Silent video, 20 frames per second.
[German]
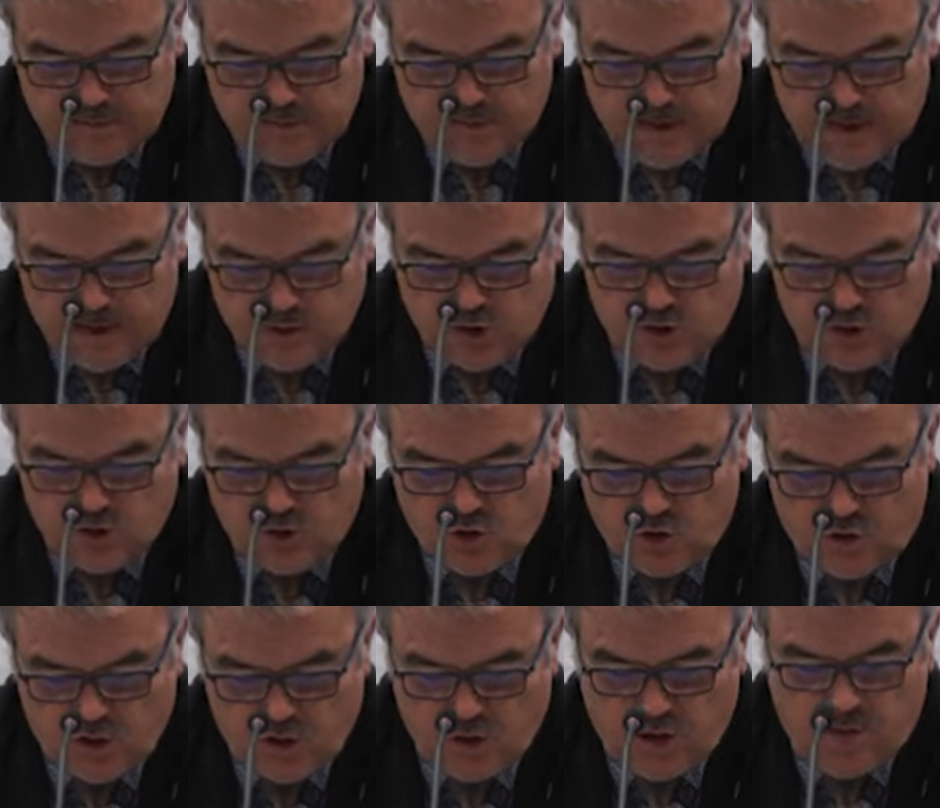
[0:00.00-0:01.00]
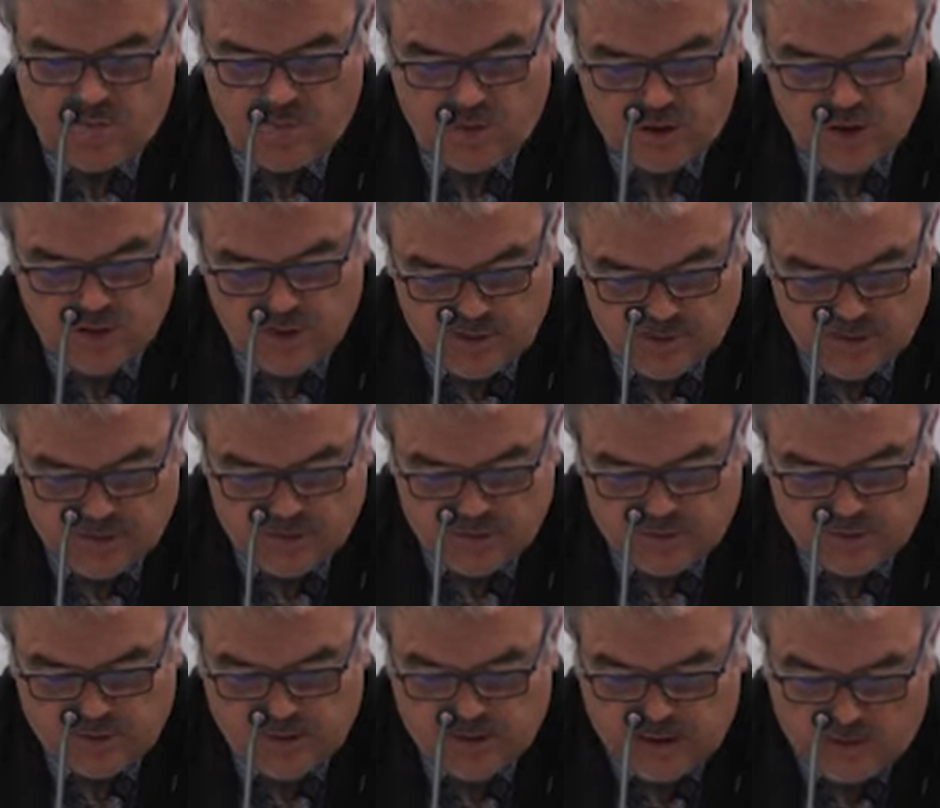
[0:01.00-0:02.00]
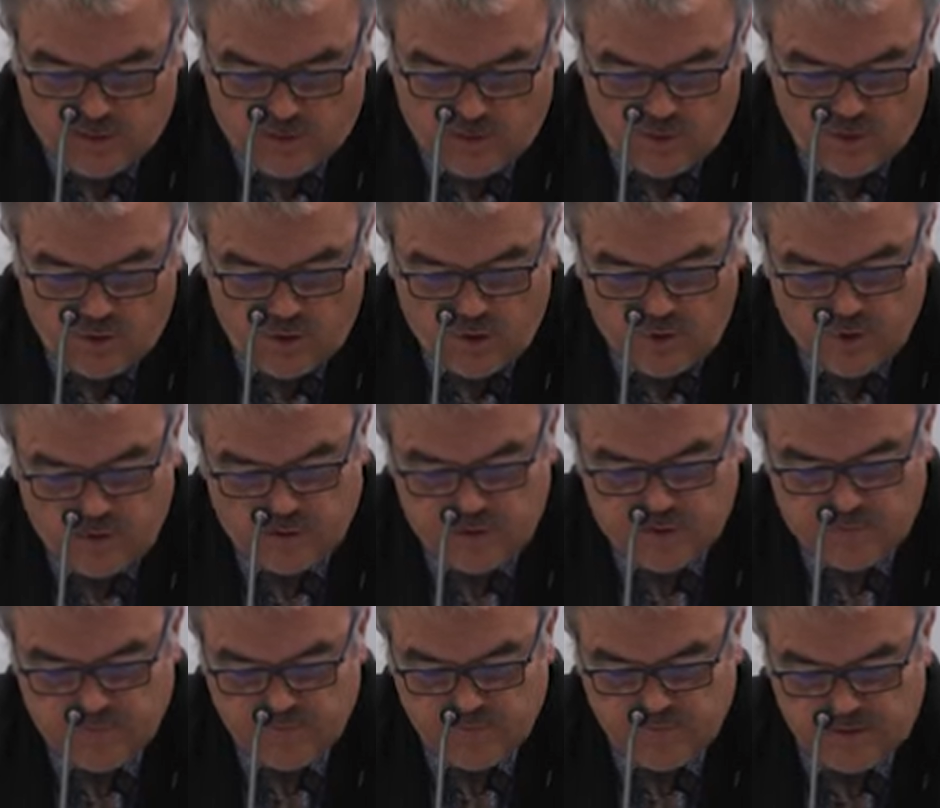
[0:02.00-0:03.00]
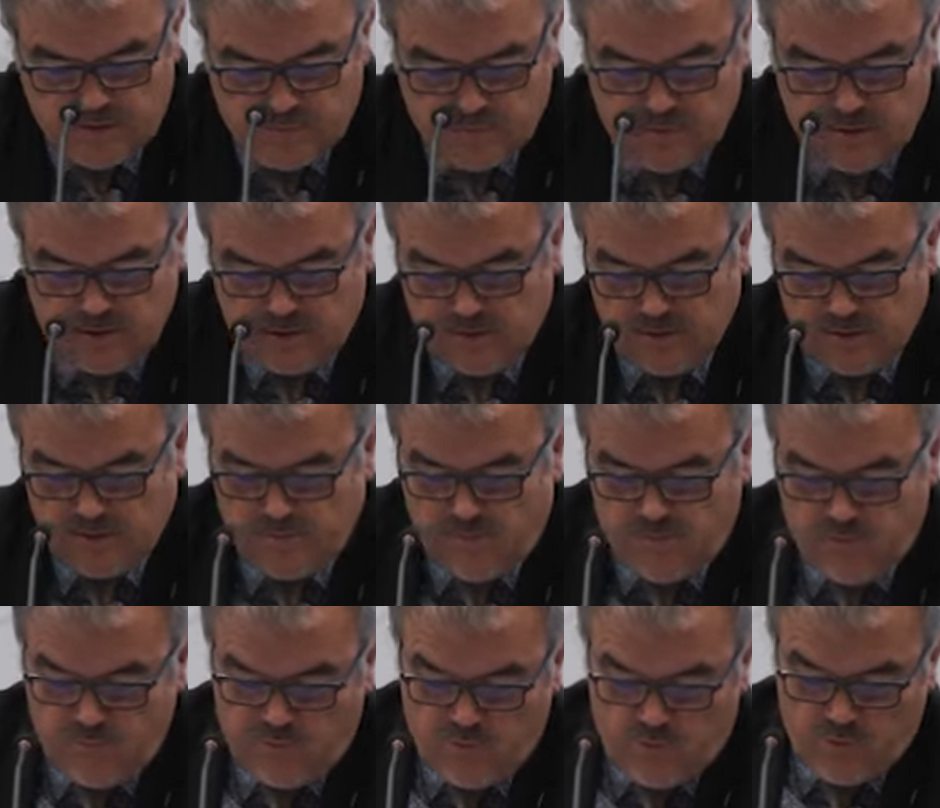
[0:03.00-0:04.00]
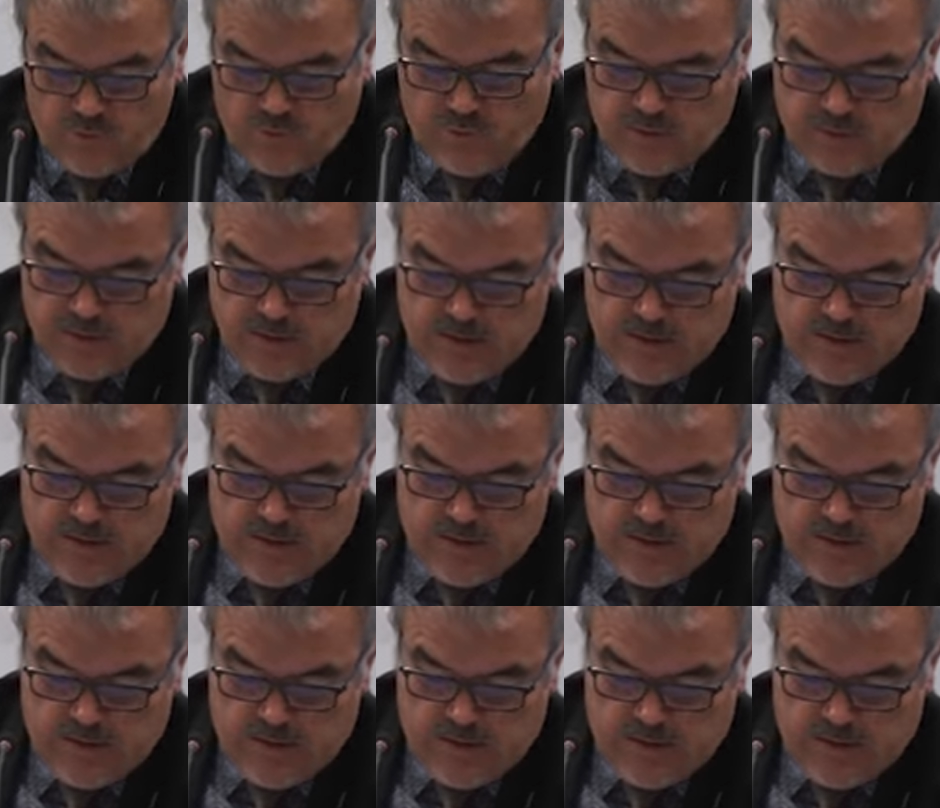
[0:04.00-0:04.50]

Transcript: In der ersten Charge haben wir dort auch ähm, 7500